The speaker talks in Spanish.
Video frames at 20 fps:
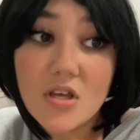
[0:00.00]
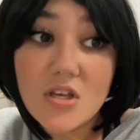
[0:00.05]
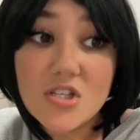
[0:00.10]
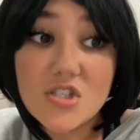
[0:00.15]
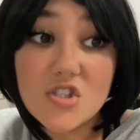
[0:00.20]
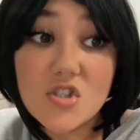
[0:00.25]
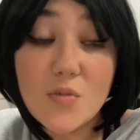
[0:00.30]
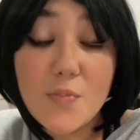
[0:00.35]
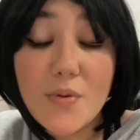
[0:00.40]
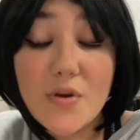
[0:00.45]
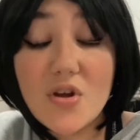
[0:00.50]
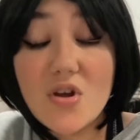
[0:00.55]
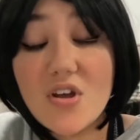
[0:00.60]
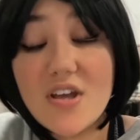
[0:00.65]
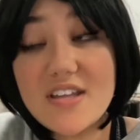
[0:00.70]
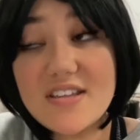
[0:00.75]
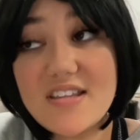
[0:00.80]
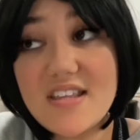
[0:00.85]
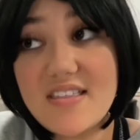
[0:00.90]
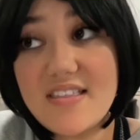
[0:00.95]
Supongo
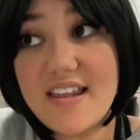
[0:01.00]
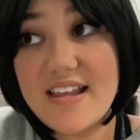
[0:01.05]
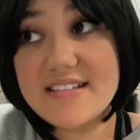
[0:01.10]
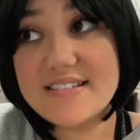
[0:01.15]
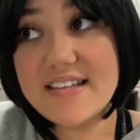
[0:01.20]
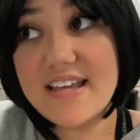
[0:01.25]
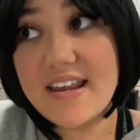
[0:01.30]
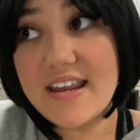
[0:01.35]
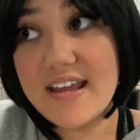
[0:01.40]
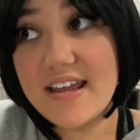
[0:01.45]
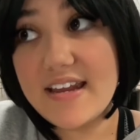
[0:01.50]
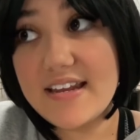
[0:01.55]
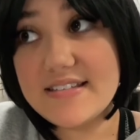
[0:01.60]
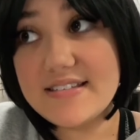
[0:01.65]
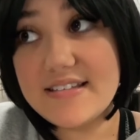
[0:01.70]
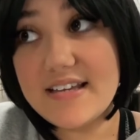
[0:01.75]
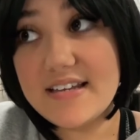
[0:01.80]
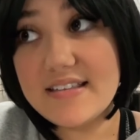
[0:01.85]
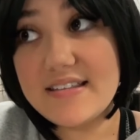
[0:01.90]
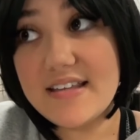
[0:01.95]
que tendrías que
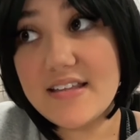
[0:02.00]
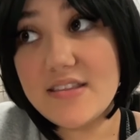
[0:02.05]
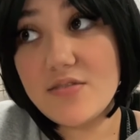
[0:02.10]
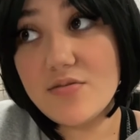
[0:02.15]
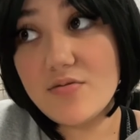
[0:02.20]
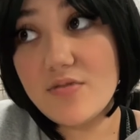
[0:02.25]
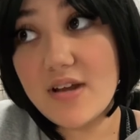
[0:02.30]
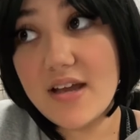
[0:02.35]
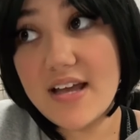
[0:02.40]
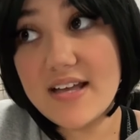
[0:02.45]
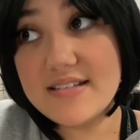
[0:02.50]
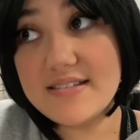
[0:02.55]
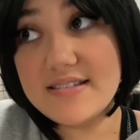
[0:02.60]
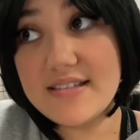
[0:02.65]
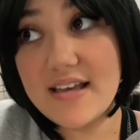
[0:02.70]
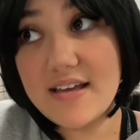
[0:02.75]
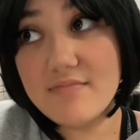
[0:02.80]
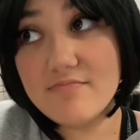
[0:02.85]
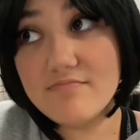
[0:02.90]
regresarte a tu casa.